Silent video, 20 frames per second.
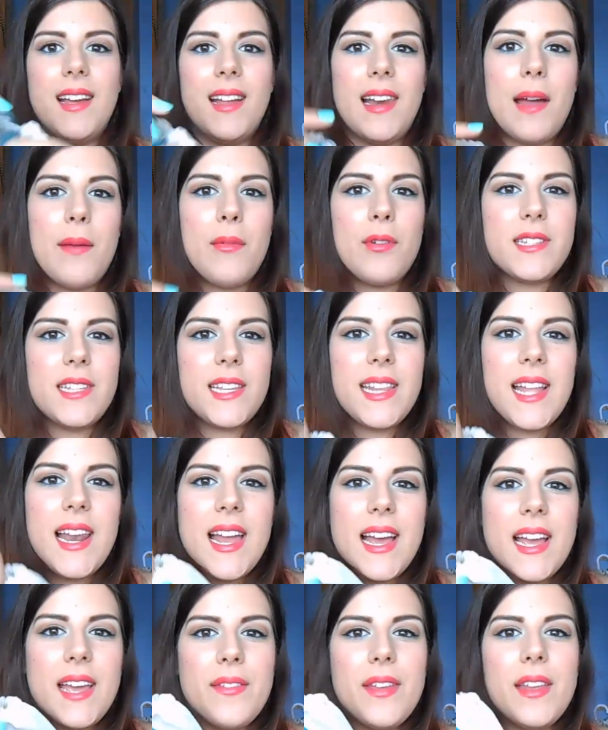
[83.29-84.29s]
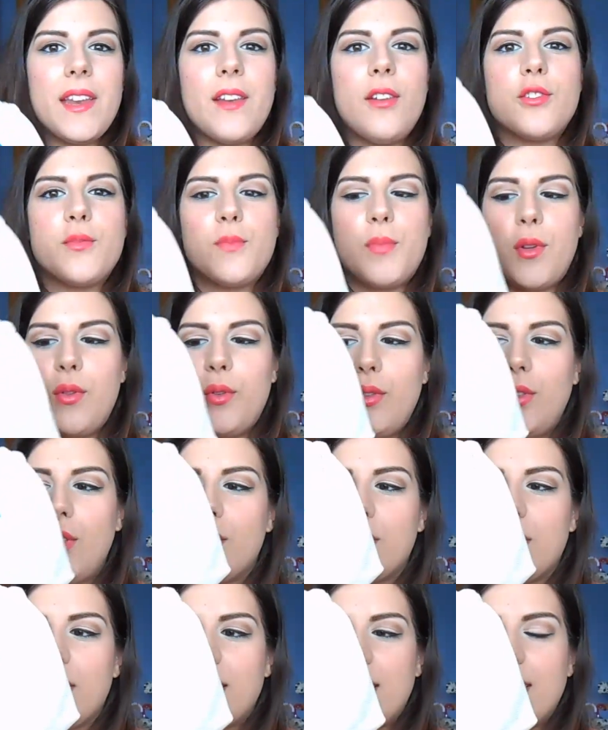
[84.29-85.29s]
La bolsita en la que vienen los
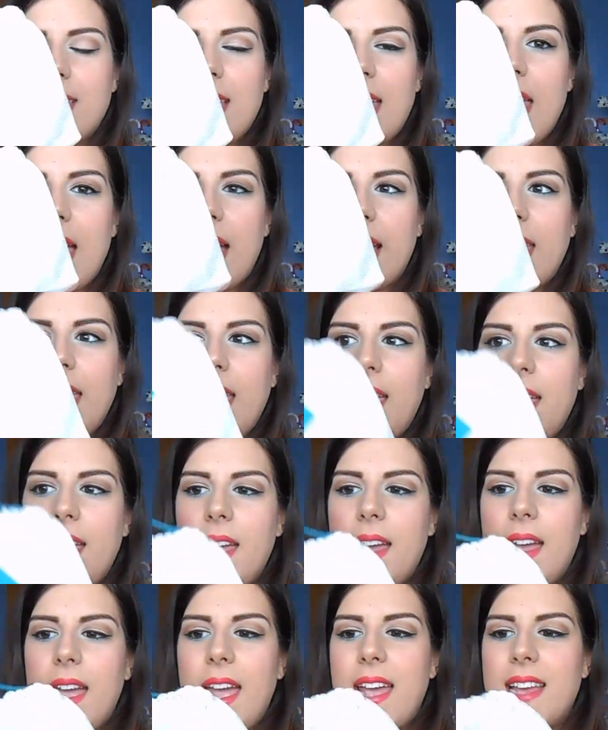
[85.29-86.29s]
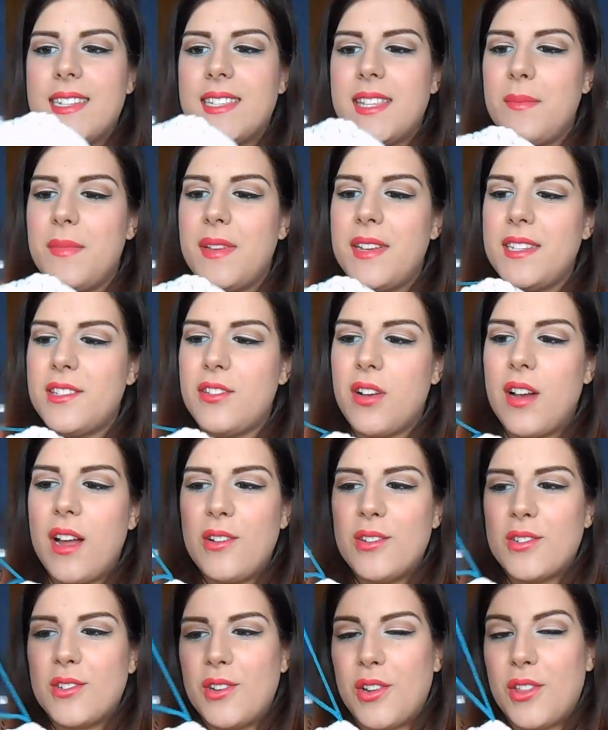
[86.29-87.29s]
productos es esta de aquí. Este mes tocan
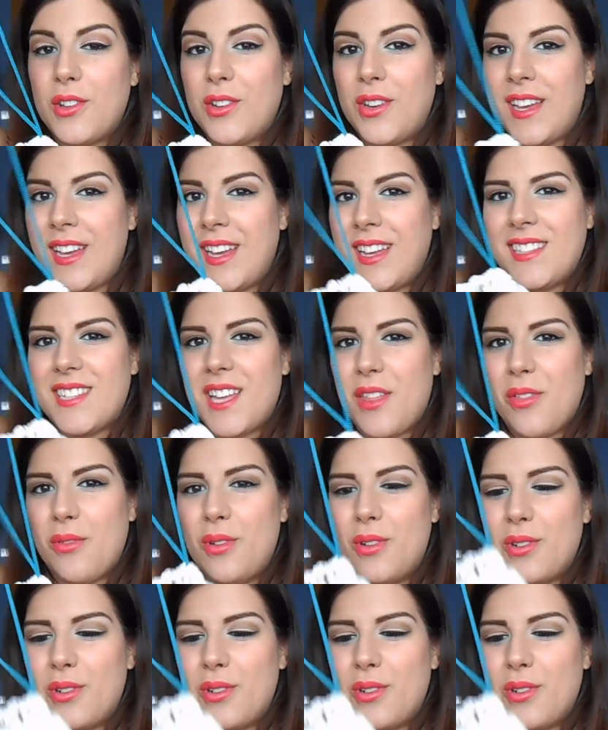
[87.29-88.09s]
los cordones azul